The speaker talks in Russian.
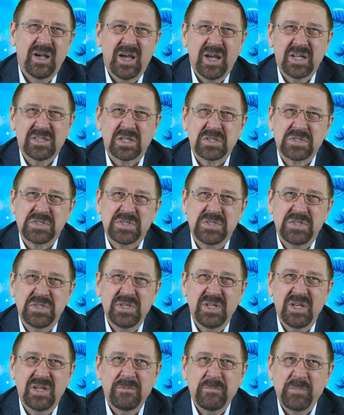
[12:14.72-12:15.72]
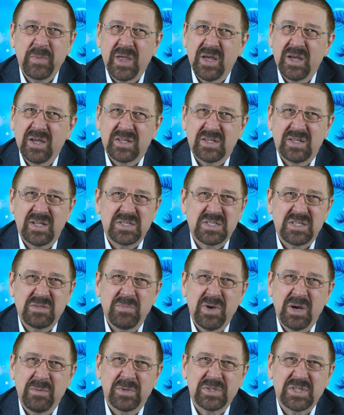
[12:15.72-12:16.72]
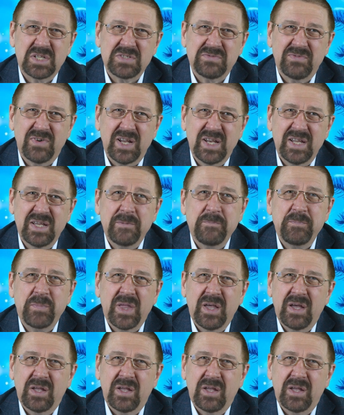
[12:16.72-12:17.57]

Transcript: Этот стиль для себя мы назвали